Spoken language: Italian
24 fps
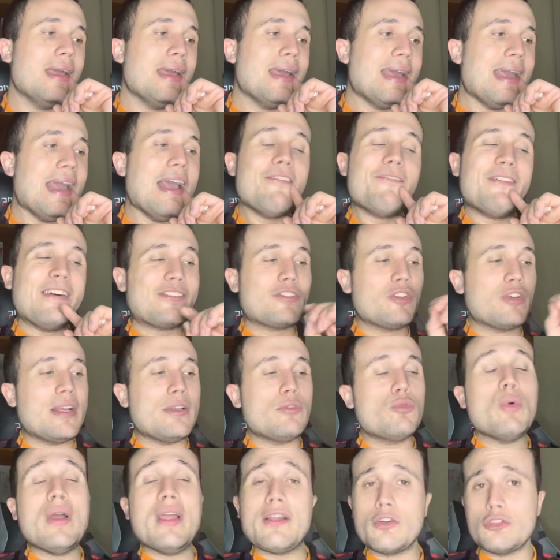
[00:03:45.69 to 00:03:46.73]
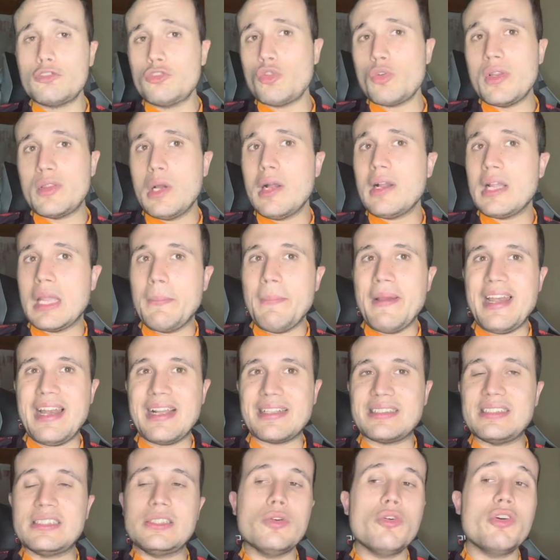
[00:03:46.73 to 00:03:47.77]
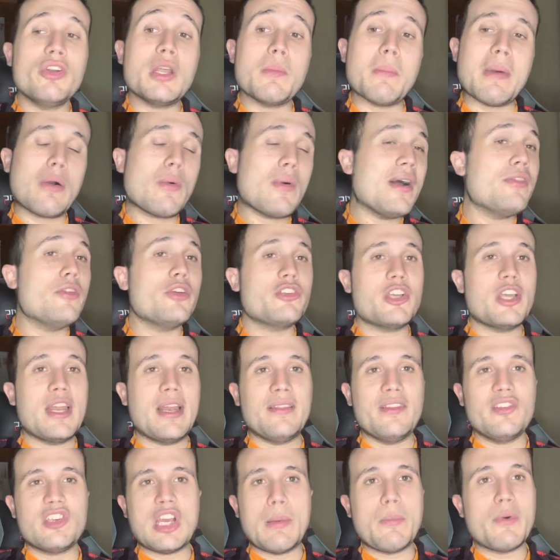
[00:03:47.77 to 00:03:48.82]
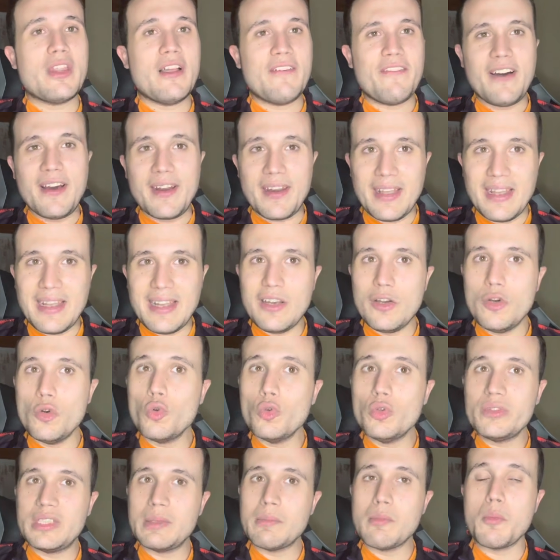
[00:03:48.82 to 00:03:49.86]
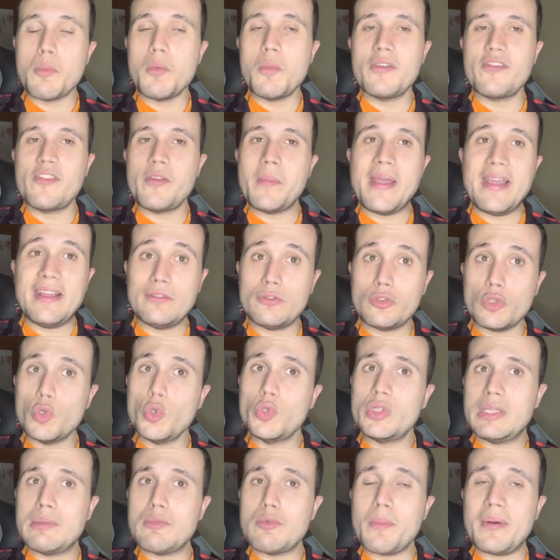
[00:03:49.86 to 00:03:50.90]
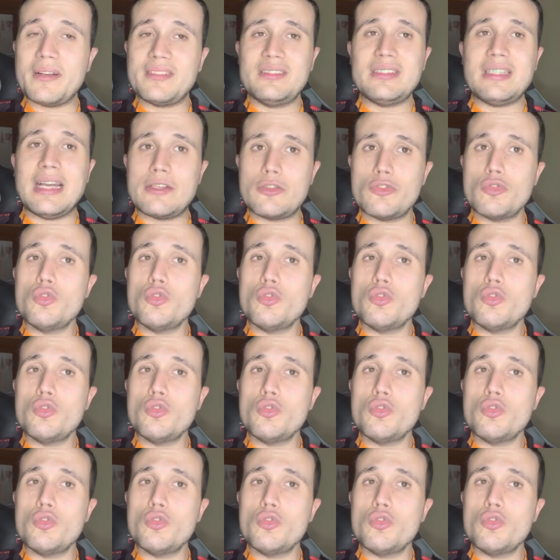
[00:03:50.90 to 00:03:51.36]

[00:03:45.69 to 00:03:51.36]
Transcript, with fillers: è il fatto che tu hai costruito anche belle azioni, ma quando c'era diciamo da fare l'ultimo movimento, l'ultimo passaggio,